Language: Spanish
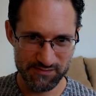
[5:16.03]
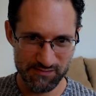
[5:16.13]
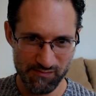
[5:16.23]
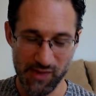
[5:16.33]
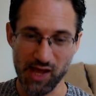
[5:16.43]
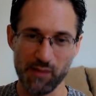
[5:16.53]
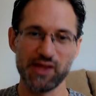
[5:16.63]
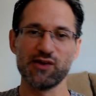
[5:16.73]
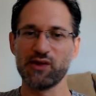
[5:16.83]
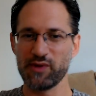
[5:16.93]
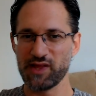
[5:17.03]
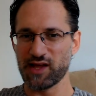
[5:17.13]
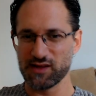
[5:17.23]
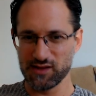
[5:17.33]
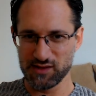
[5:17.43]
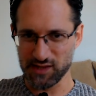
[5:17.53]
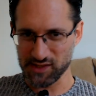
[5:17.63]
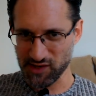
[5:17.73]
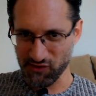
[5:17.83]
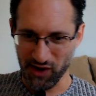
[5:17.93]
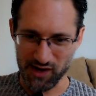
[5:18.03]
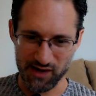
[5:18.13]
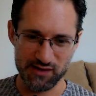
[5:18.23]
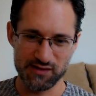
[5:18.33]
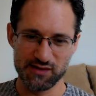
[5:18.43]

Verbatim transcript: Mi camino de vida, el tercer chakra.